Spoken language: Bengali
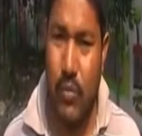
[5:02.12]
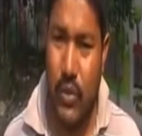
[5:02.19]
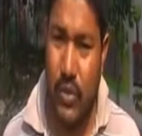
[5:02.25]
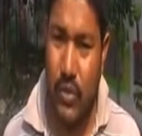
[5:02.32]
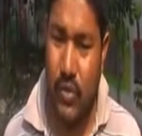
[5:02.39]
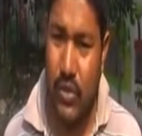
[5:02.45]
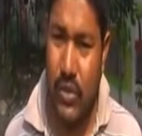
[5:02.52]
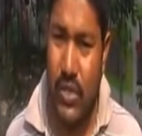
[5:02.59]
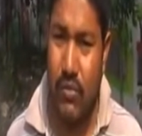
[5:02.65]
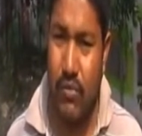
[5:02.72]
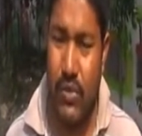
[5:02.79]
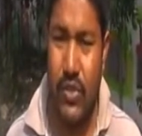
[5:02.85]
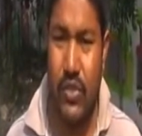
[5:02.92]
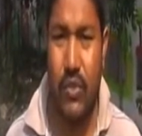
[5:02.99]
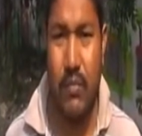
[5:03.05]
উদ্বোধন করতে
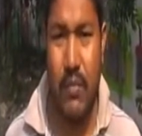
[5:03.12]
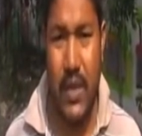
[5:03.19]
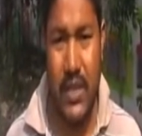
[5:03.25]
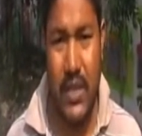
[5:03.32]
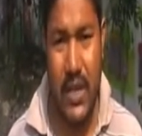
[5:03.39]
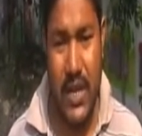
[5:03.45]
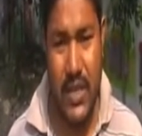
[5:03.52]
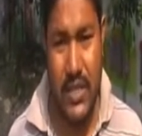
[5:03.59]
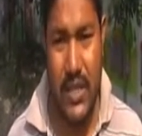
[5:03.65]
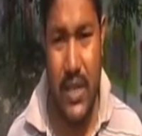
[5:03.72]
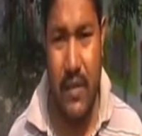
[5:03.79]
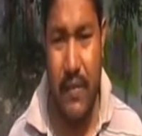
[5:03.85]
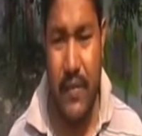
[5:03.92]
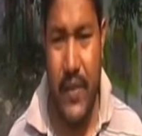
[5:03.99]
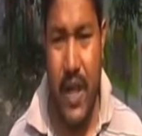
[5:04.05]
উনি সোমবার দিন আসছেন
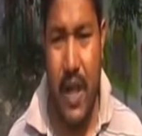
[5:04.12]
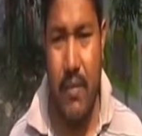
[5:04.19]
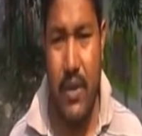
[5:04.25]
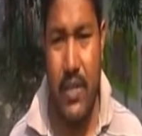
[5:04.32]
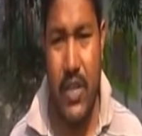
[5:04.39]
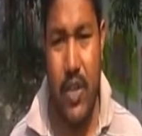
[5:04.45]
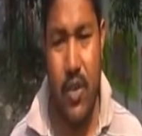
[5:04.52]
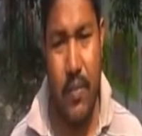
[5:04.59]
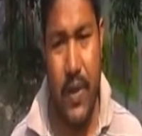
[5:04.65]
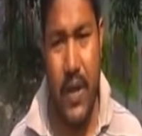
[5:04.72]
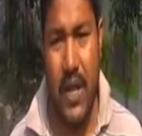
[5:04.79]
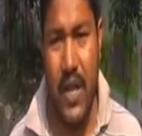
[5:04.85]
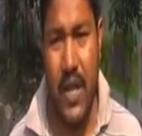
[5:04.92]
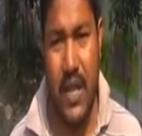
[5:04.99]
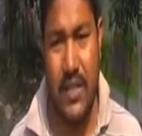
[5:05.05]
আমরা সেই
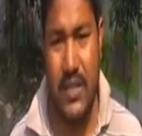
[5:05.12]
অপেক্ষায়